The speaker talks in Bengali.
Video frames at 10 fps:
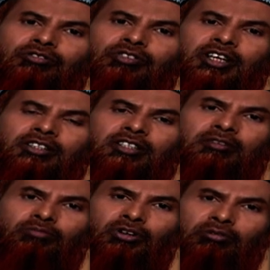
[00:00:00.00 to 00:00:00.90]
কোনো কোনো
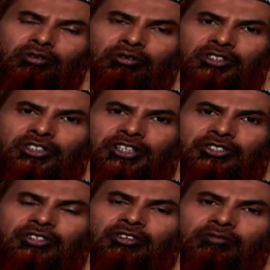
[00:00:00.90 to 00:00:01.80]
ক্ষেত্রে বড় বড়
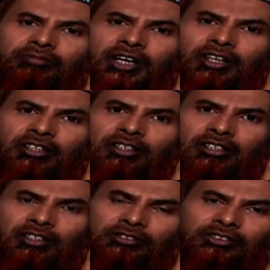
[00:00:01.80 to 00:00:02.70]
ইন্ডাস্ট্রি
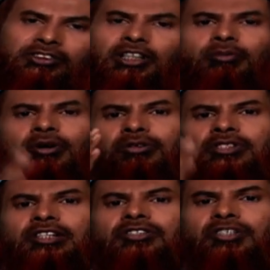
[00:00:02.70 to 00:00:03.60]
কোম্পানি দেবেও